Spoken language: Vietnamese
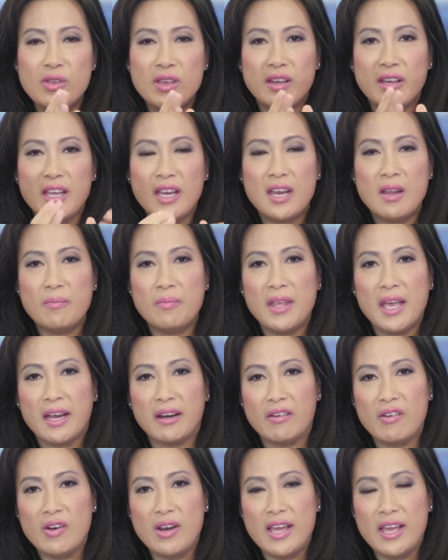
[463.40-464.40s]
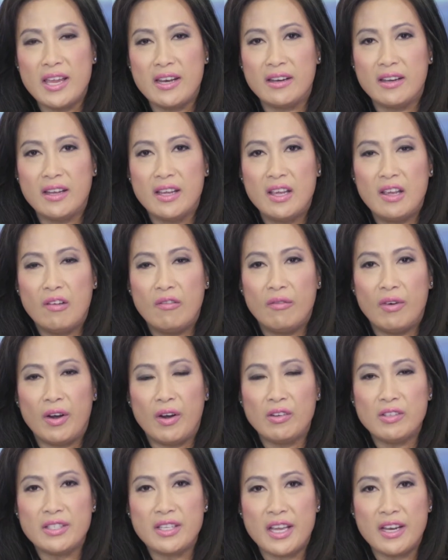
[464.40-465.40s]
những cái nếp nhăn đó lên và
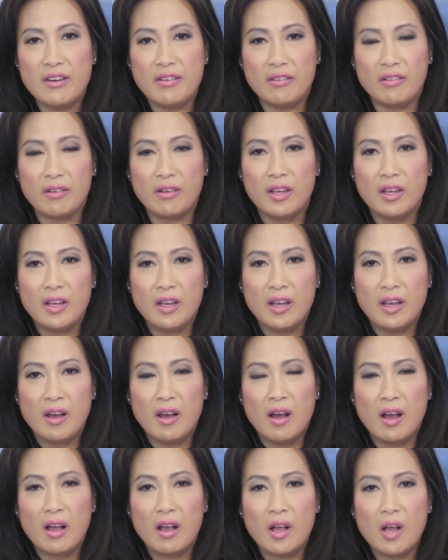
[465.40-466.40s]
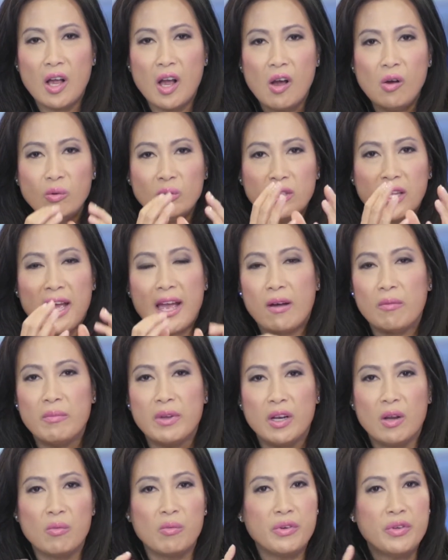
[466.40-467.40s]
nó sẽ được cấu tạo
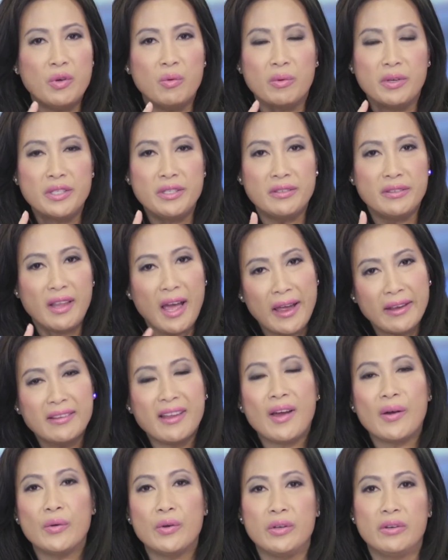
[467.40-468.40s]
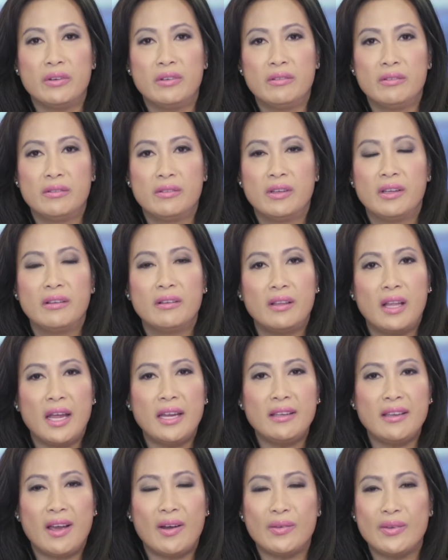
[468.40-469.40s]
mình không có dùng cái chữ tái tạo nữa tái
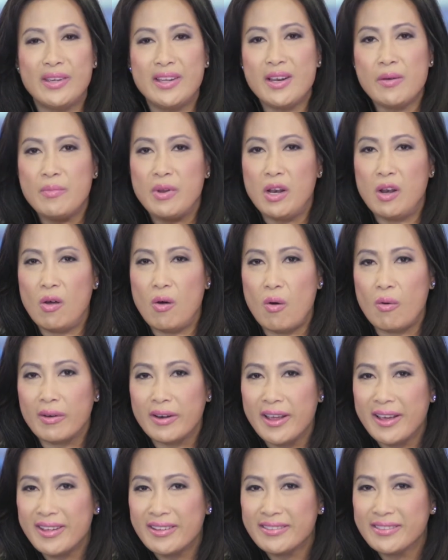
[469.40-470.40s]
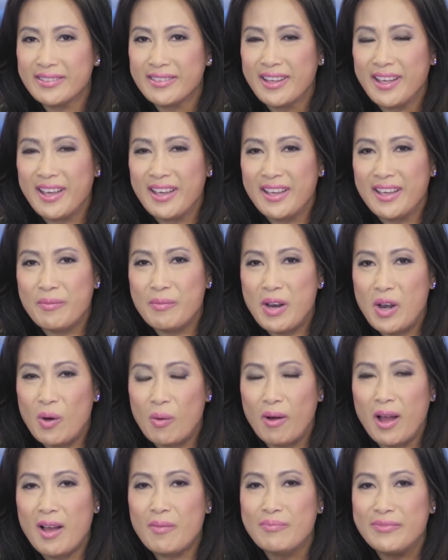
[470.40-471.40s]
tạo nghĩa là mình lột nó mình lột
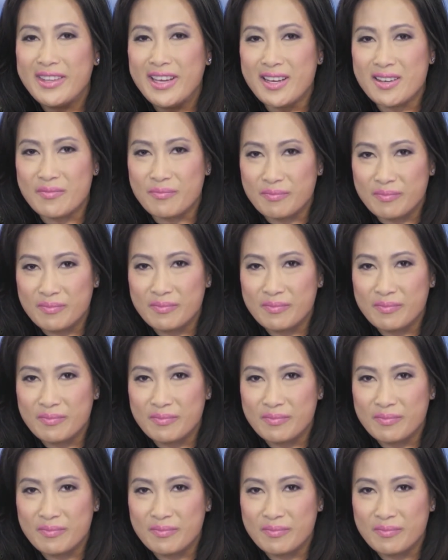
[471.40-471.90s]
âm thầm